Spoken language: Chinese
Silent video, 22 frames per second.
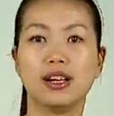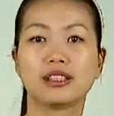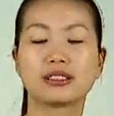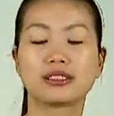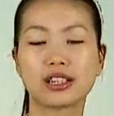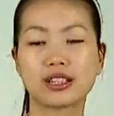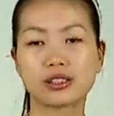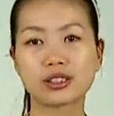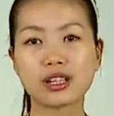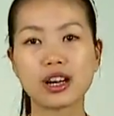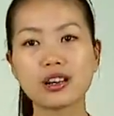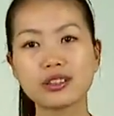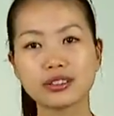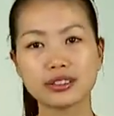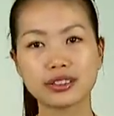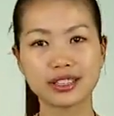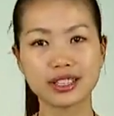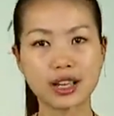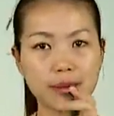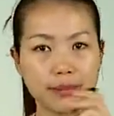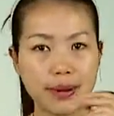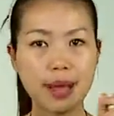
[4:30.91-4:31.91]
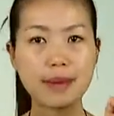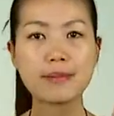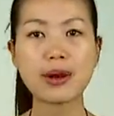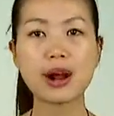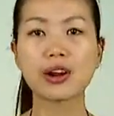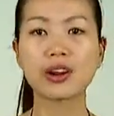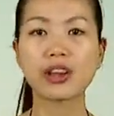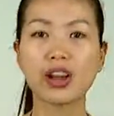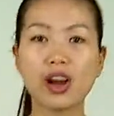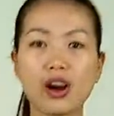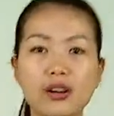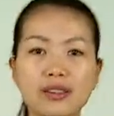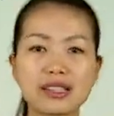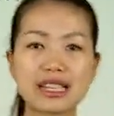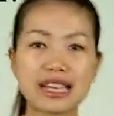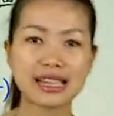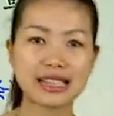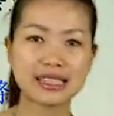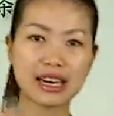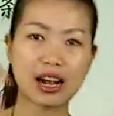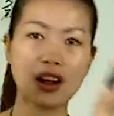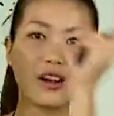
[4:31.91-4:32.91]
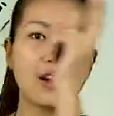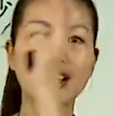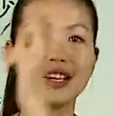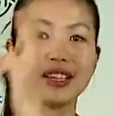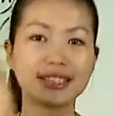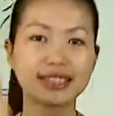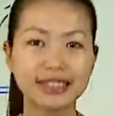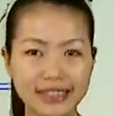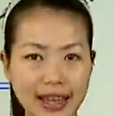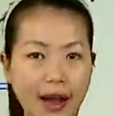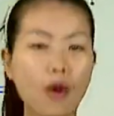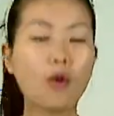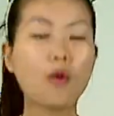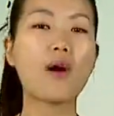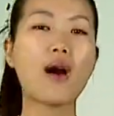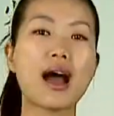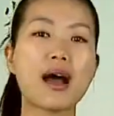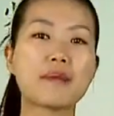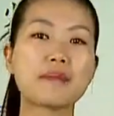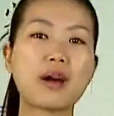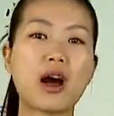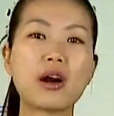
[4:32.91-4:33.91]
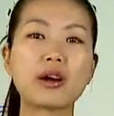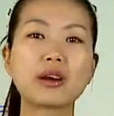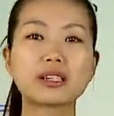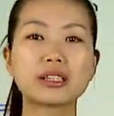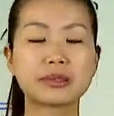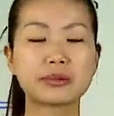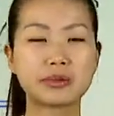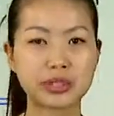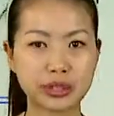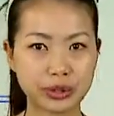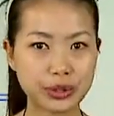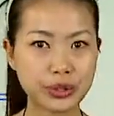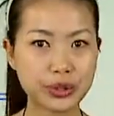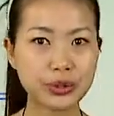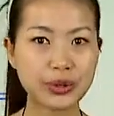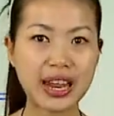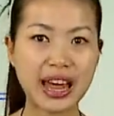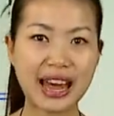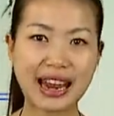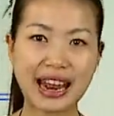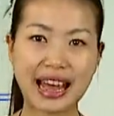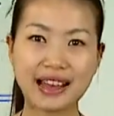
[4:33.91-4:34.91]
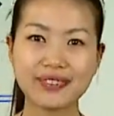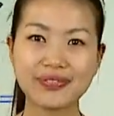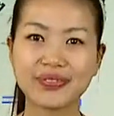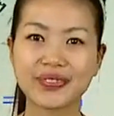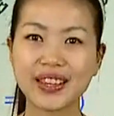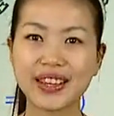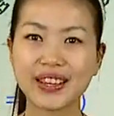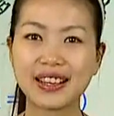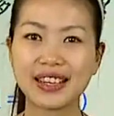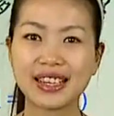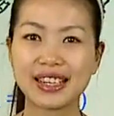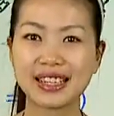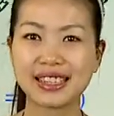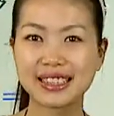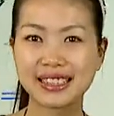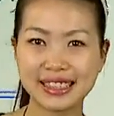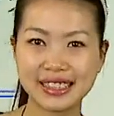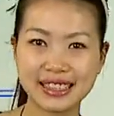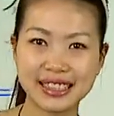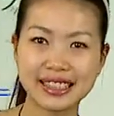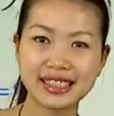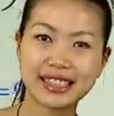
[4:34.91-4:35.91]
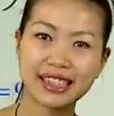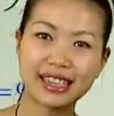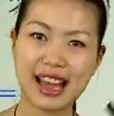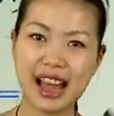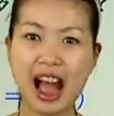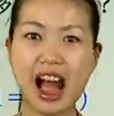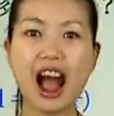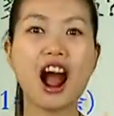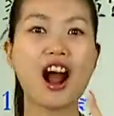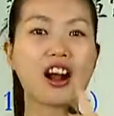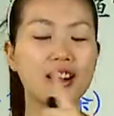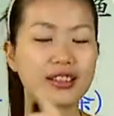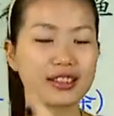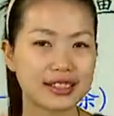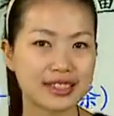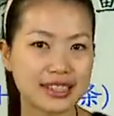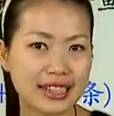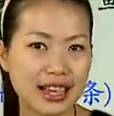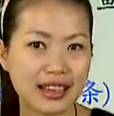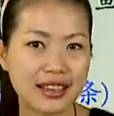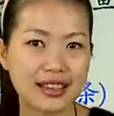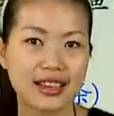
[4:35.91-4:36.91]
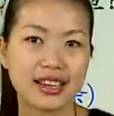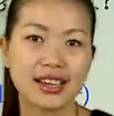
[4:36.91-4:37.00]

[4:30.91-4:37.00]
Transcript: 找着小白猫以后再找小花猫，是不是就出来了？一、二、三，